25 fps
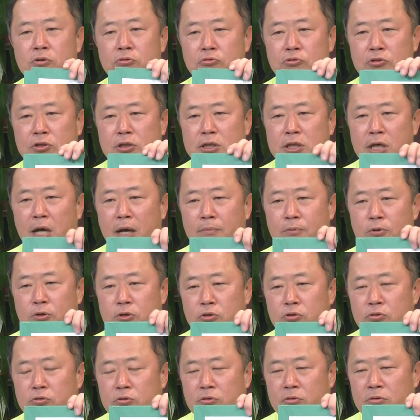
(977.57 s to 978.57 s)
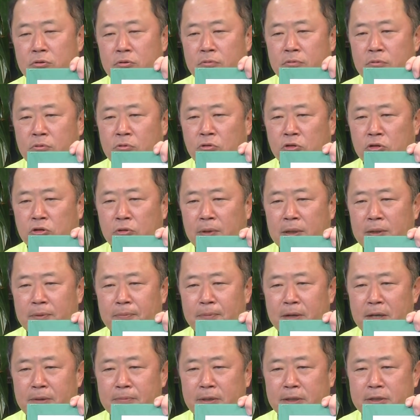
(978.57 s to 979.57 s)
打ち破る言葉で
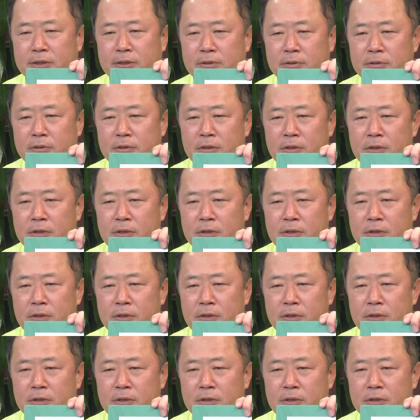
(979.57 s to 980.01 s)
もあります。